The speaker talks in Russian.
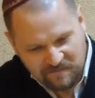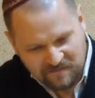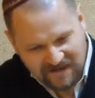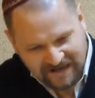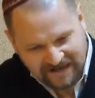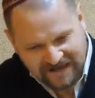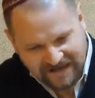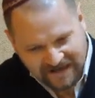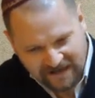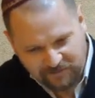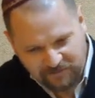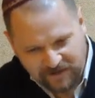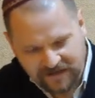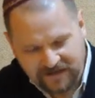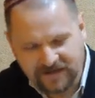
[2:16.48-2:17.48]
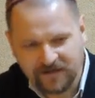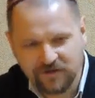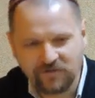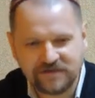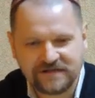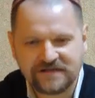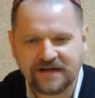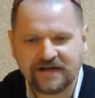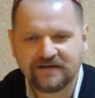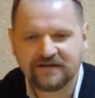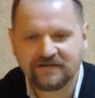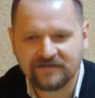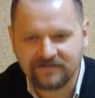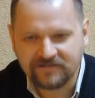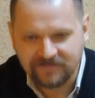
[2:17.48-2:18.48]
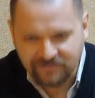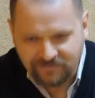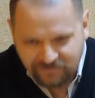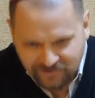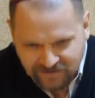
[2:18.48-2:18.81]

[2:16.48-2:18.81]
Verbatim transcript: грех передается э,